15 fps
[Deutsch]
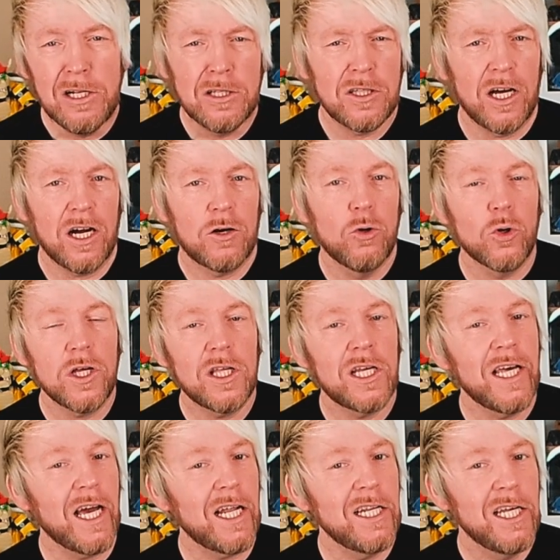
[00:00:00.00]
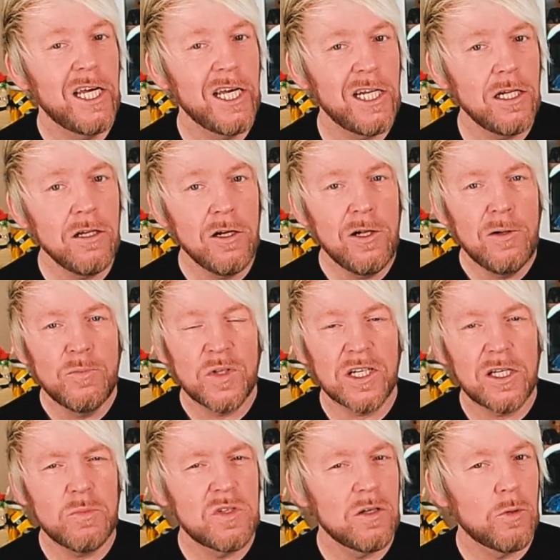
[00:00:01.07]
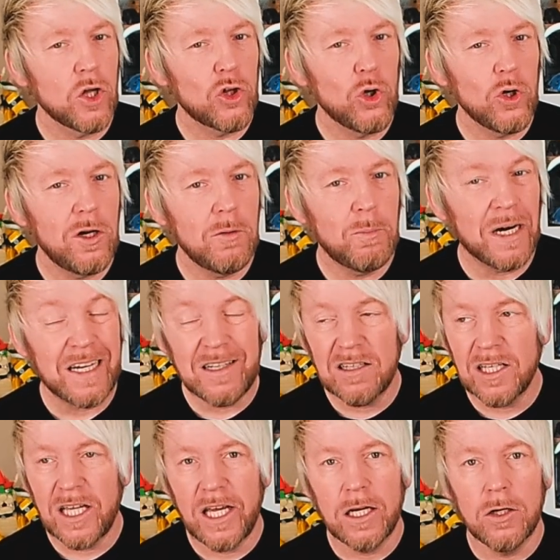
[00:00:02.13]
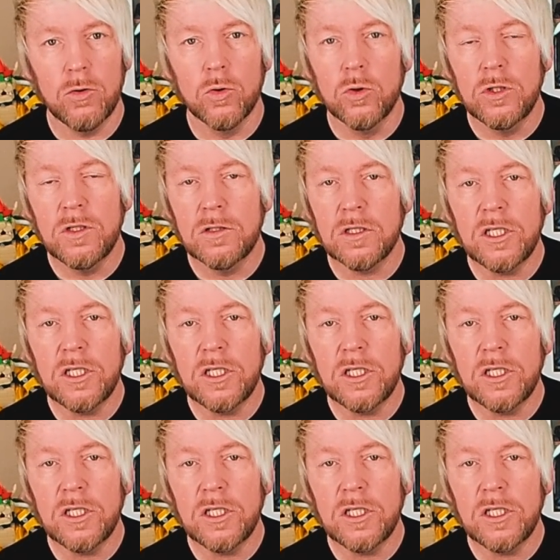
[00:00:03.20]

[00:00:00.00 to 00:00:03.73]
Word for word: Da gucke ich gern hin, da gibt es immer tolle Beiträge und